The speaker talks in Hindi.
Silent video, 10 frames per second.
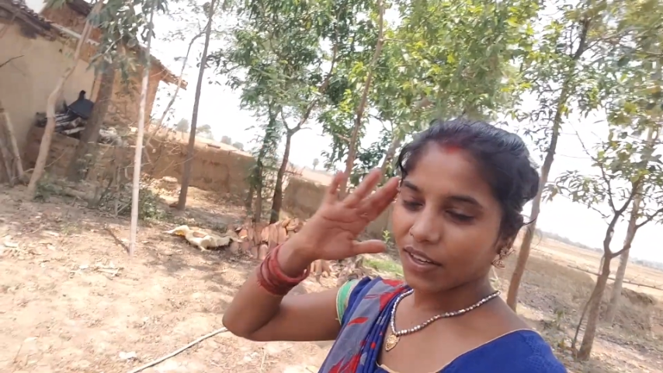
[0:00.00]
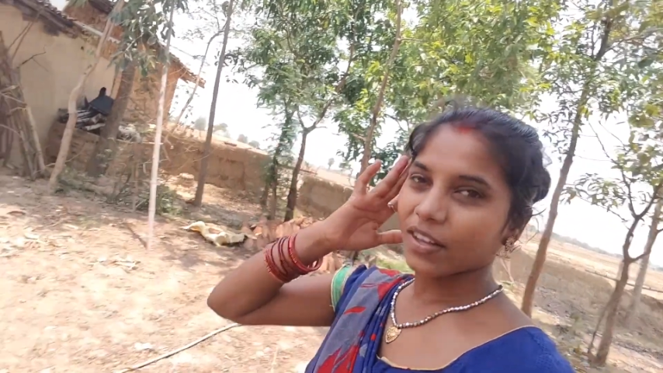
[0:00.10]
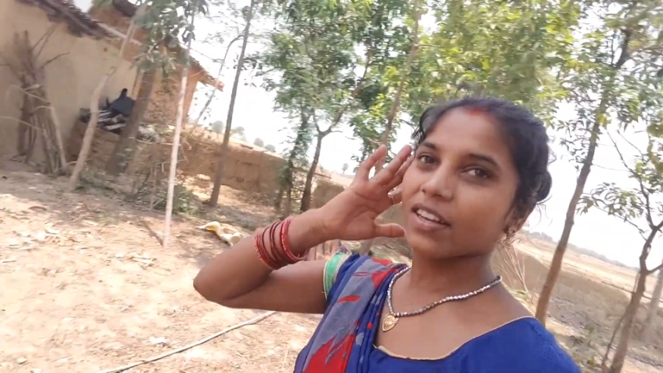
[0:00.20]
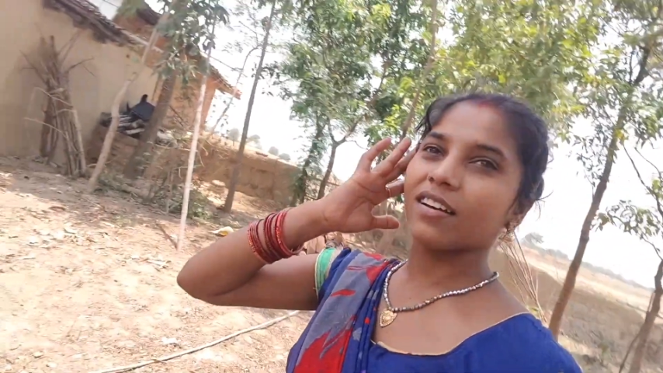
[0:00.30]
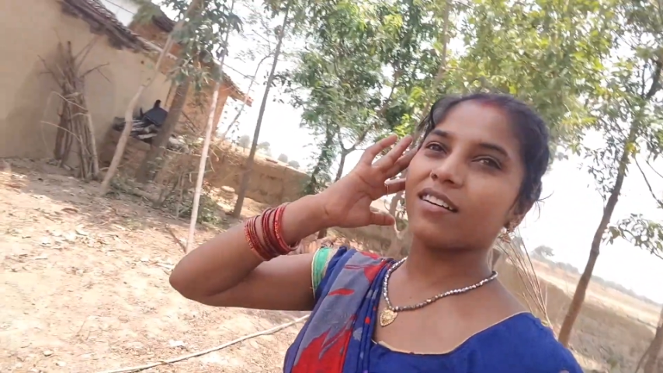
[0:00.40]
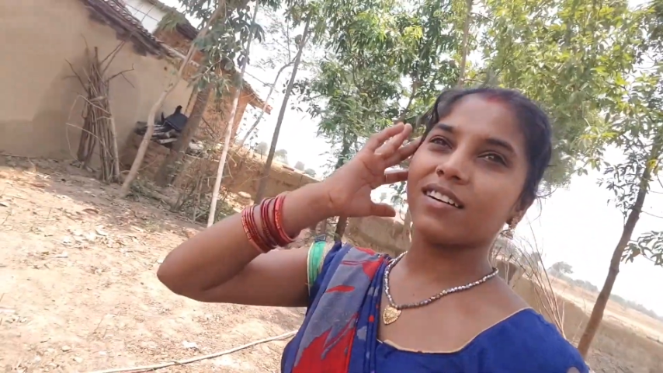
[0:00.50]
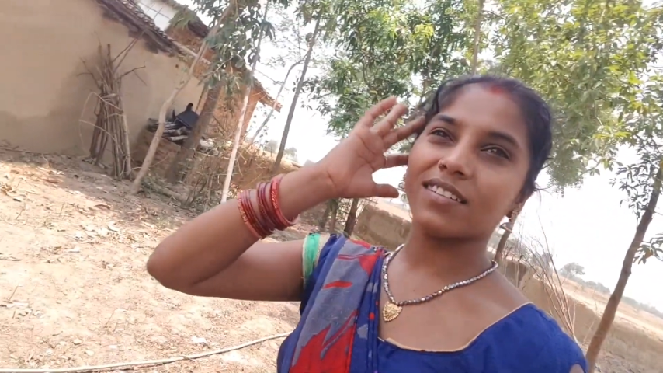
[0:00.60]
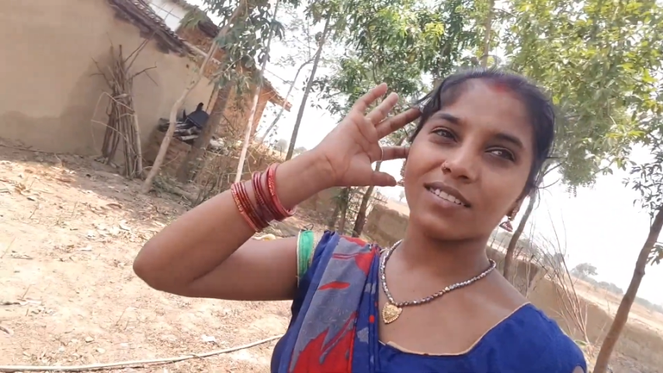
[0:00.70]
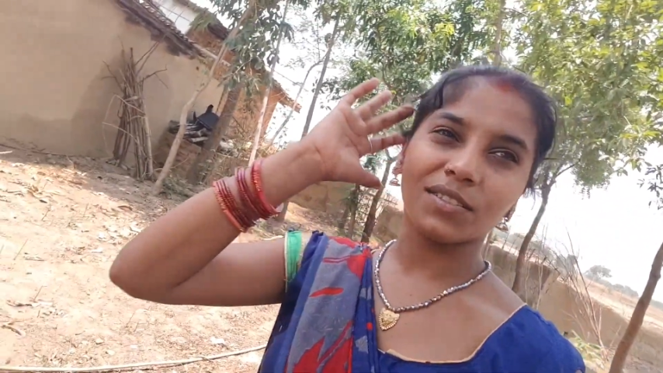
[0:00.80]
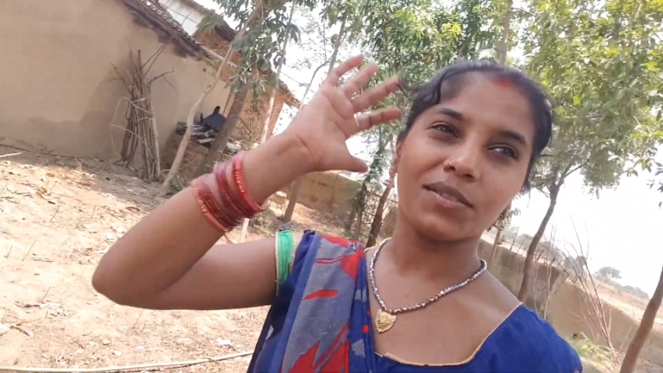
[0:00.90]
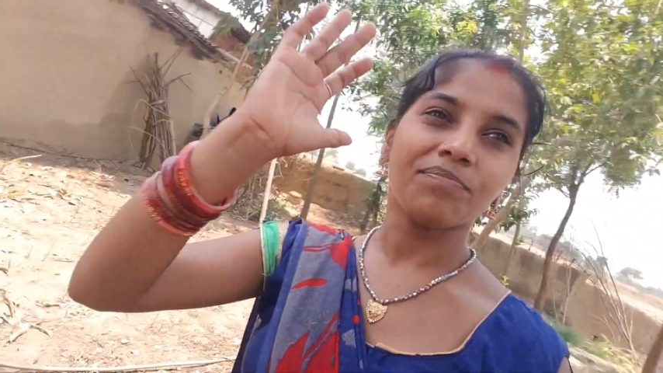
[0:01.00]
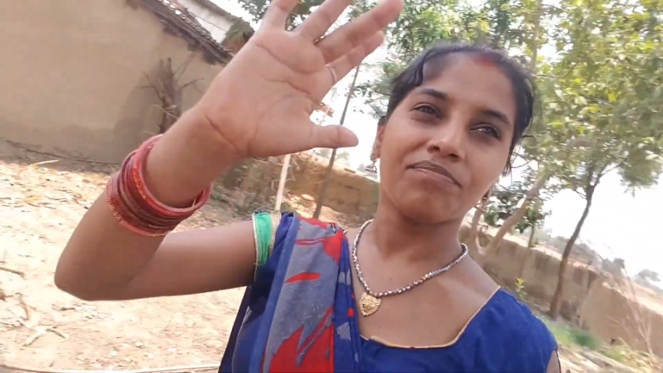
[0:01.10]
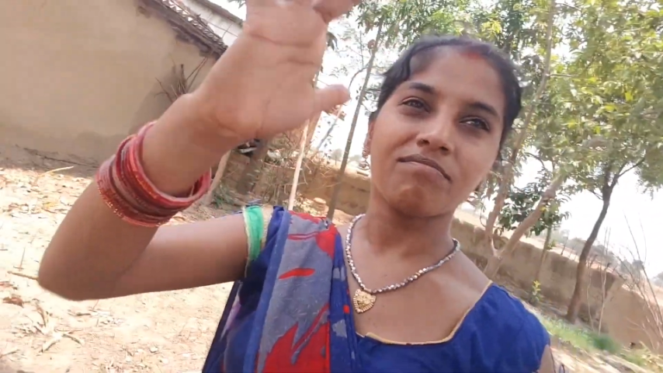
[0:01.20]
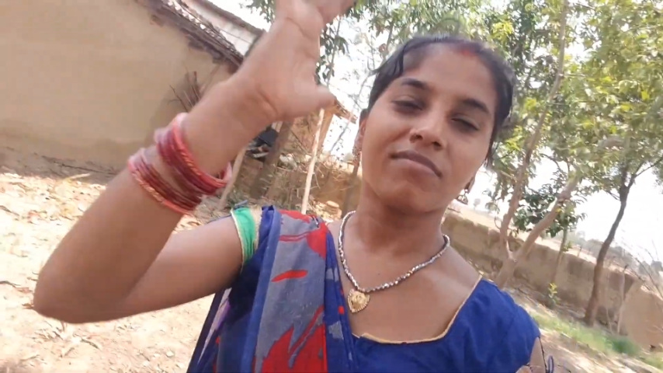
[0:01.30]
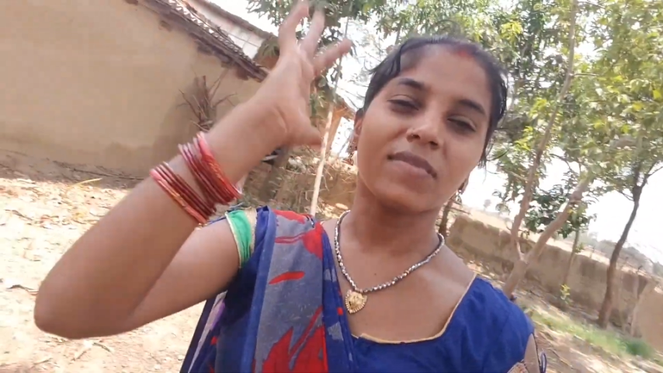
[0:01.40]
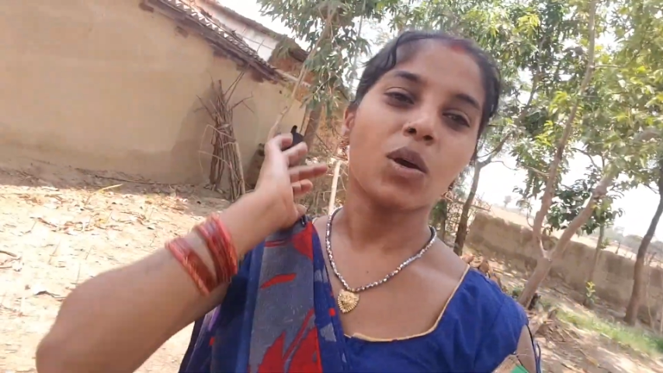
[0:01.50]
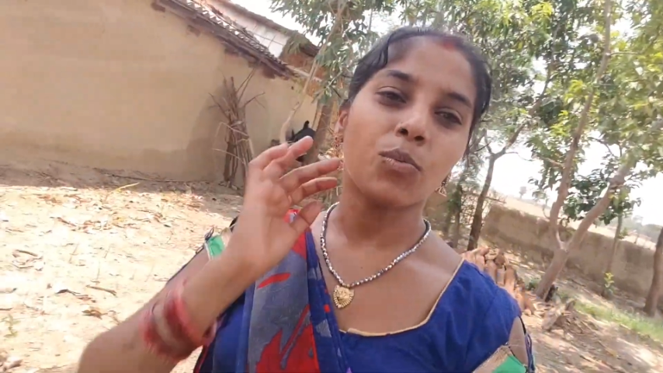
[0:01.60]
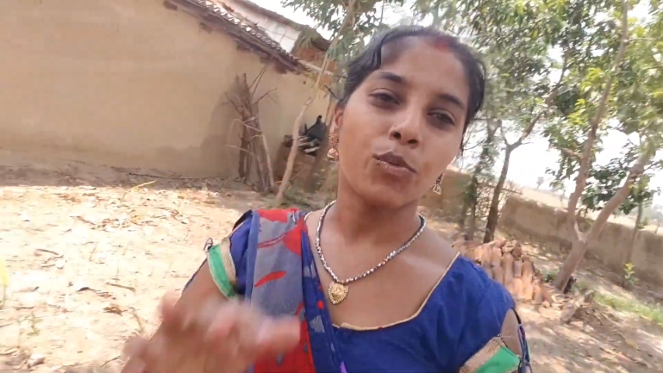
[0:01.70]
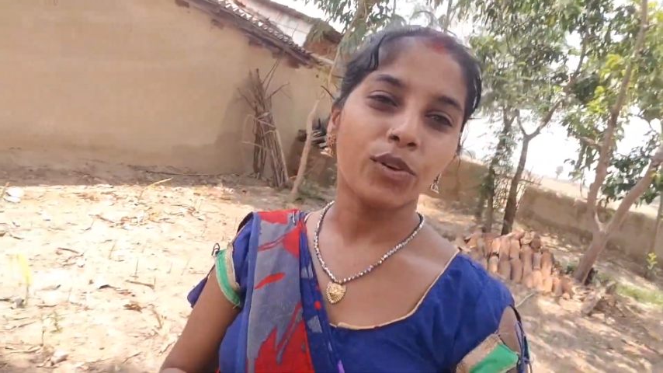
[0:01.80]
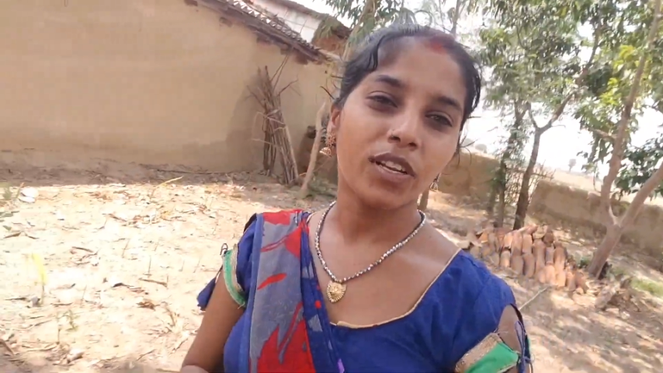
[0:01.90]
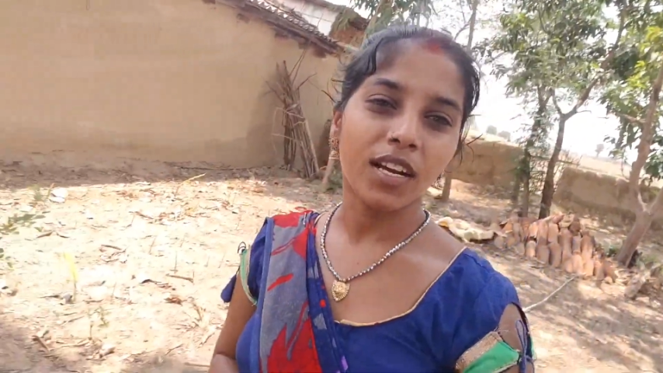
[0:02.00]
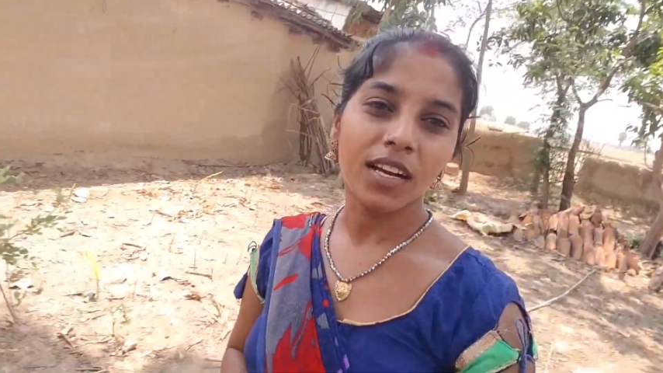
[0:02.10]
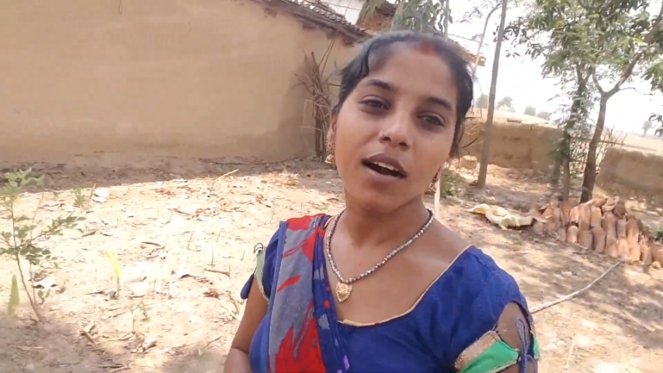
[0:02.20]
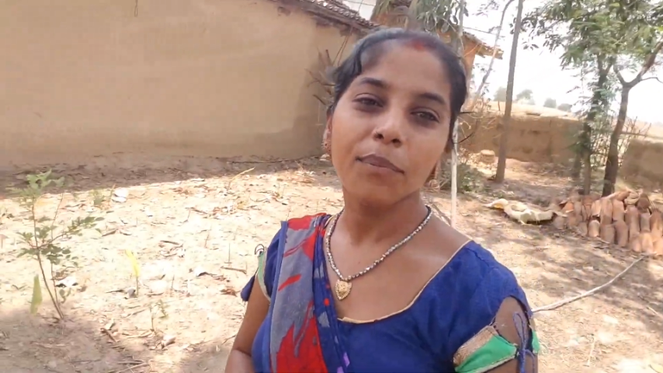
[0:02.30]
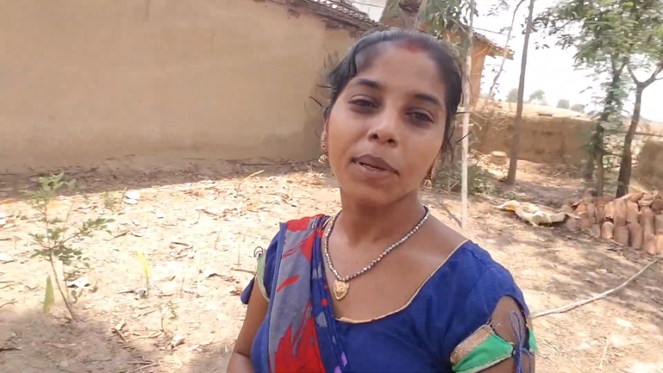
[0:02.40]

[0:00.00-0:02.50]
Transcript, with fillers: और यहाँ मुनगा का